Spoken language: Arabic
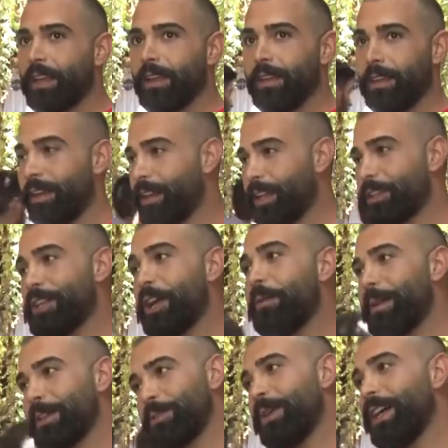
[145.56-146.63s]
لك؟ انك تجاوب
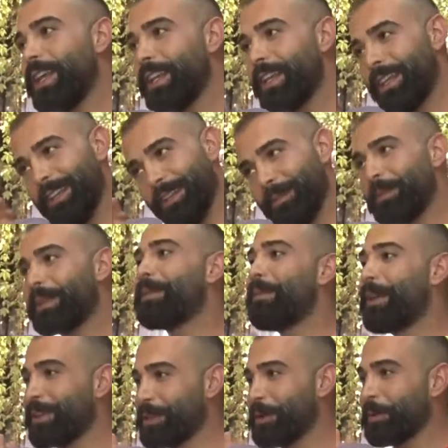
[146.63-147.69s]
على سؤالي مثل
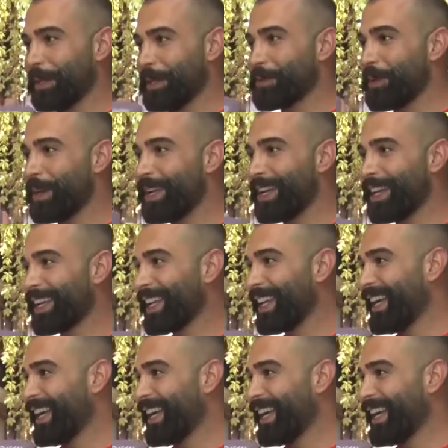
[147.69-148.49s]
ما جاوبت على سؤالك والله